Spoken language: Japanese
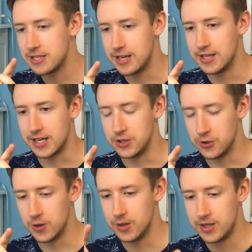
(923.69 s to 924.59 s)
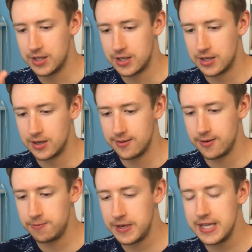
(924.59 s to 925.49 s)
づいたんだけど。
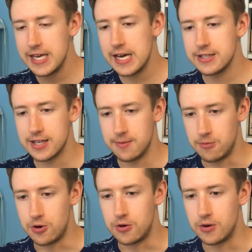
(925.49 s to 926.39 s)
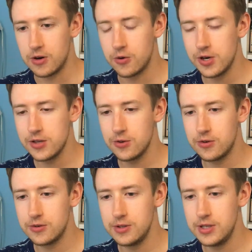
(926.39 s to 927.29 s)
PDR さんもこれ
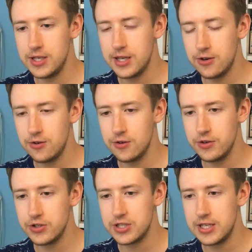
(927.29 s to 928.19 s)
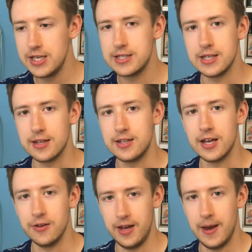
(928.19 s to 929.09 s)
と似てるシリーズやって
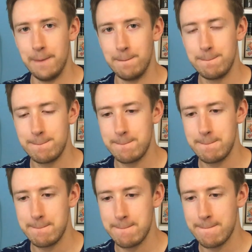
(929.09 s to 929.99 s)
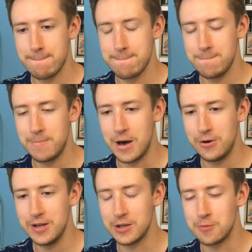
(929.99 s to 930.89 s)
たよね。
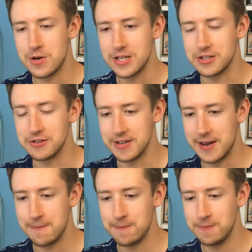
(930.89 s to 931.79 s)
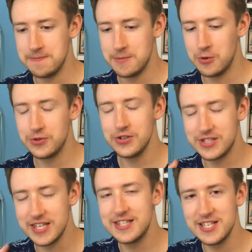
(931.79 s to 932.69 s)
パクリって思われちゃうよね。本当に
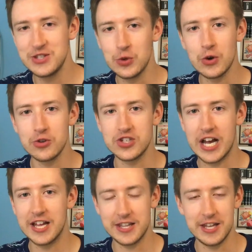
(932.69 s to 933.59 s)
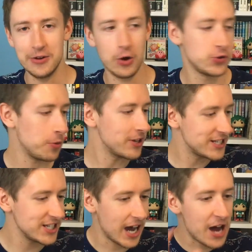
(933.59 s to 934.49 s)
全然そんなことじゃなかったんだよね。友
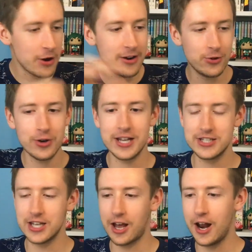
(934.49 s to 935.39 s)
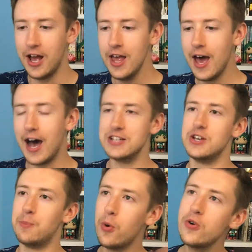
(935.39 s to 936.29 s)
達があるある動画出してたから、
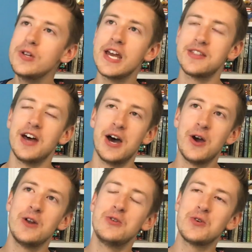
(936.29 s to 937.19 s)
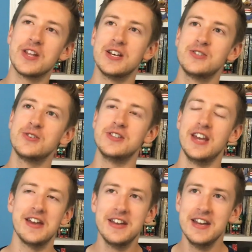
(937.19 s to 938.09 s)
じゃあ僕にやったあるある動画出そうっ
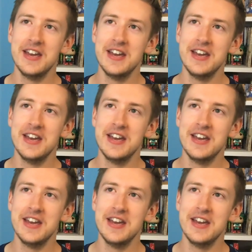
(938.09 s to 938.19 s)
て、